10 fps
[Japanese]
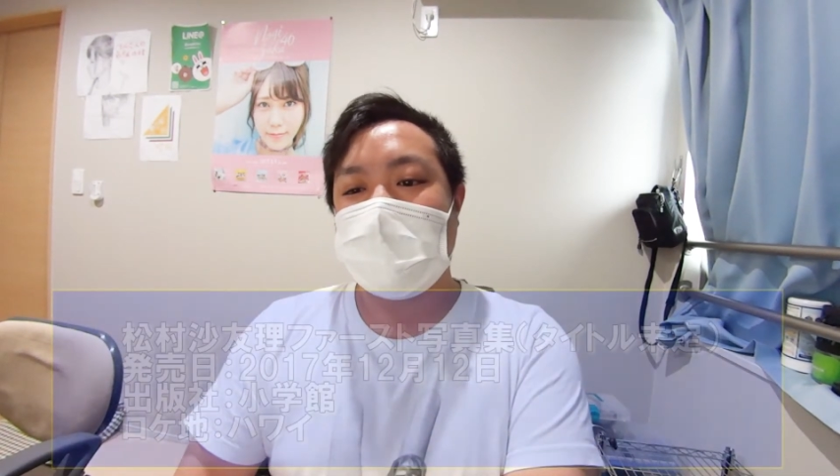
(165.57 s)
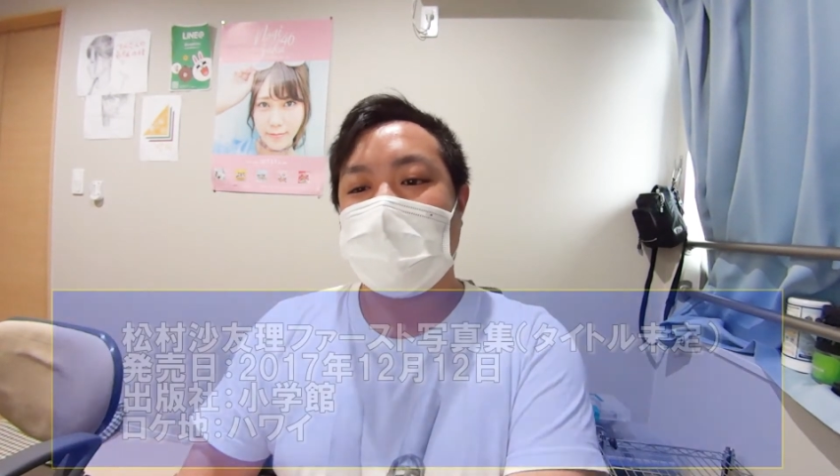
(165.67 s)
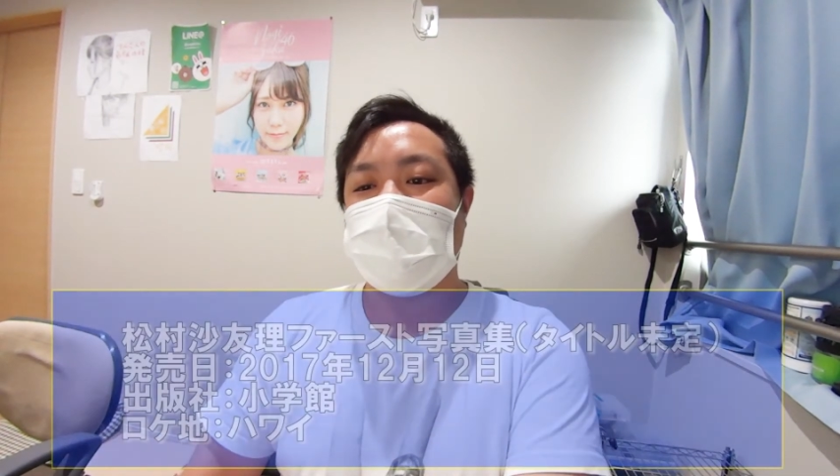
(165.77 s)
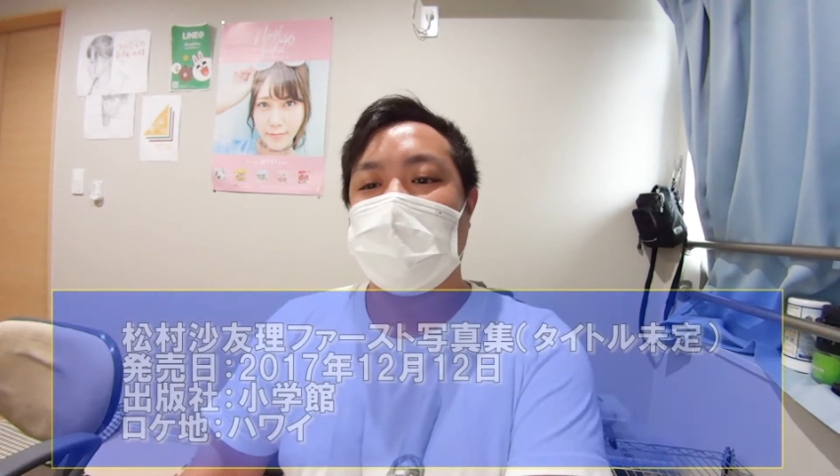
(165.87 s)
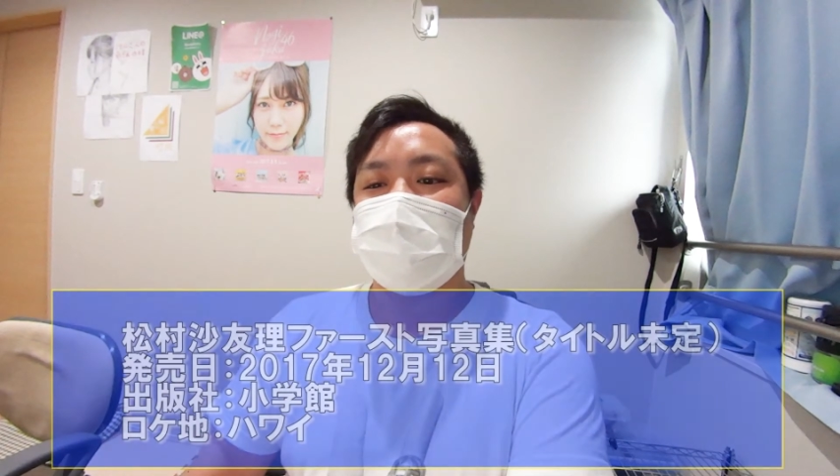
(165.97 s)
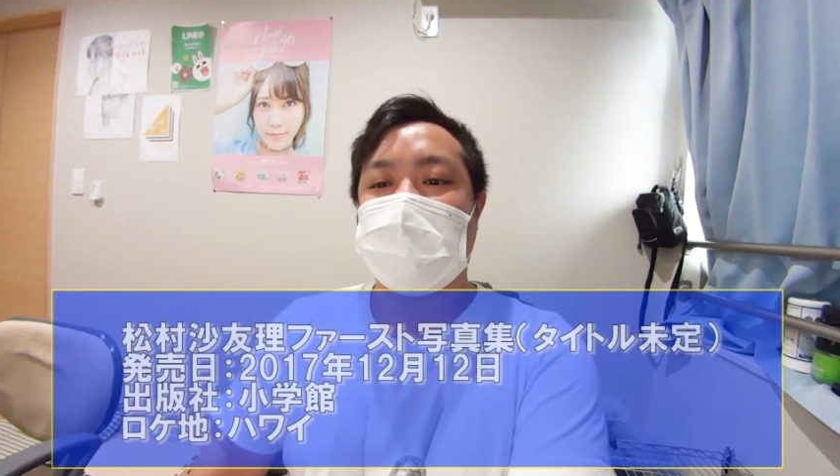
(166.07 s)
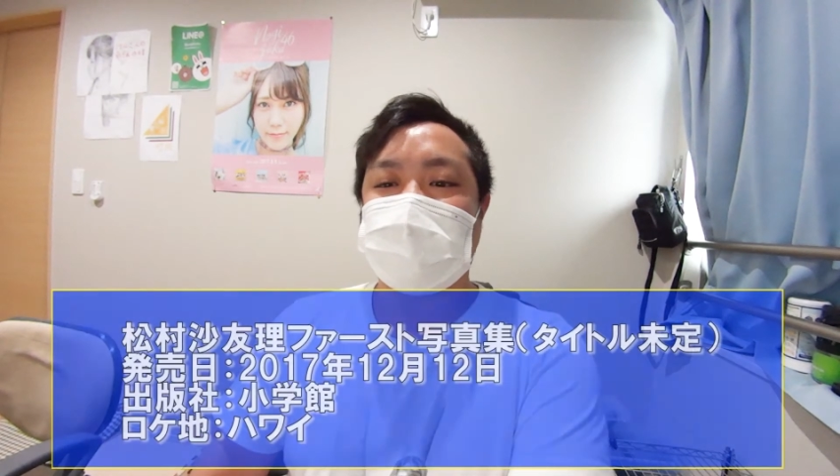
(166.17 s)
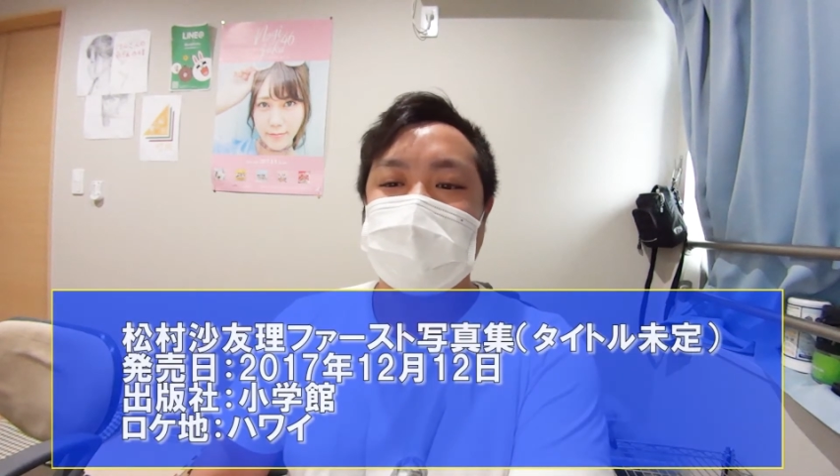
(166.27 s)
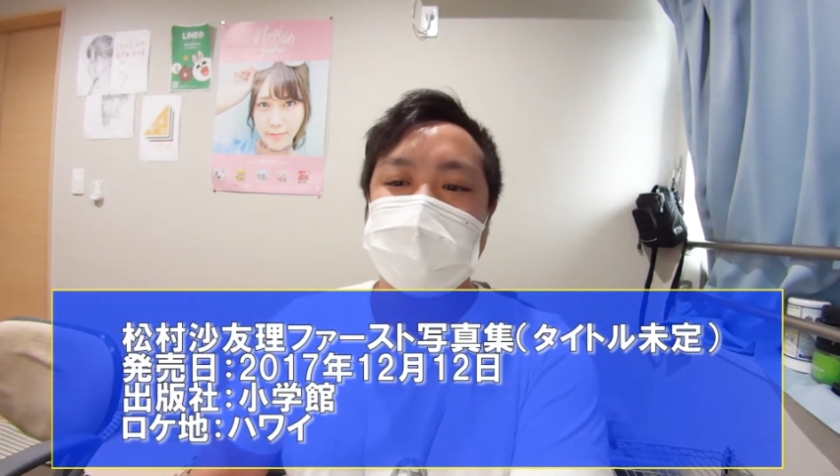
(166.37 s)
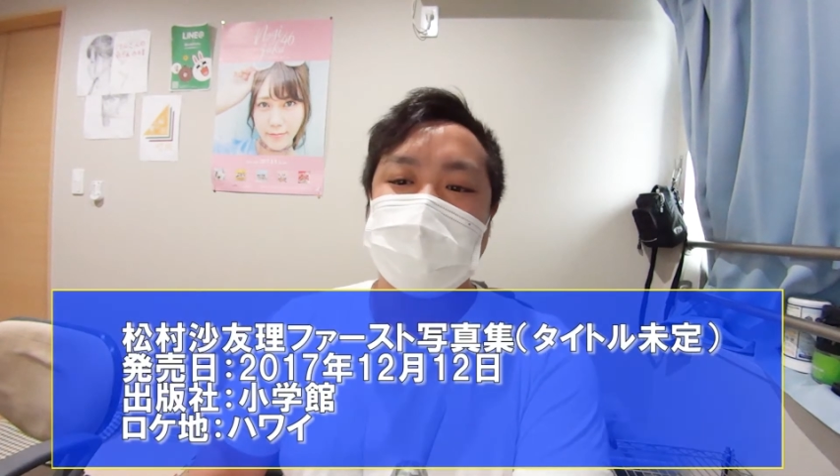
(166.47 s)
えー、まっ
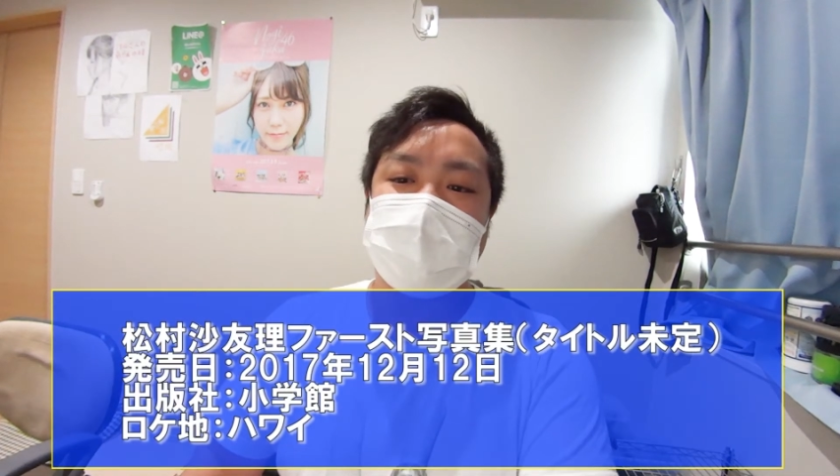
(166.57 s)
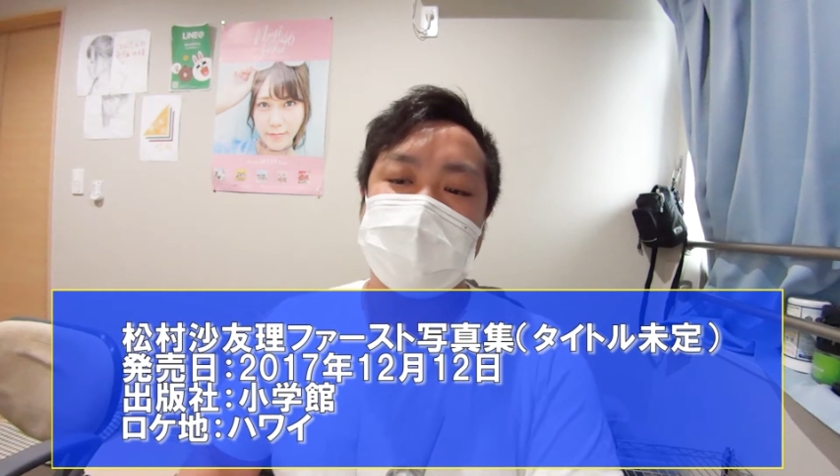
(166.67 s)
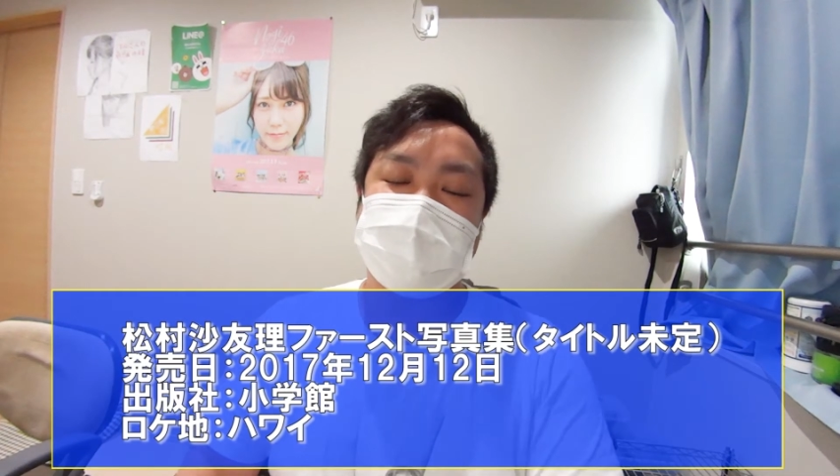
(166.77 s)
ちュんは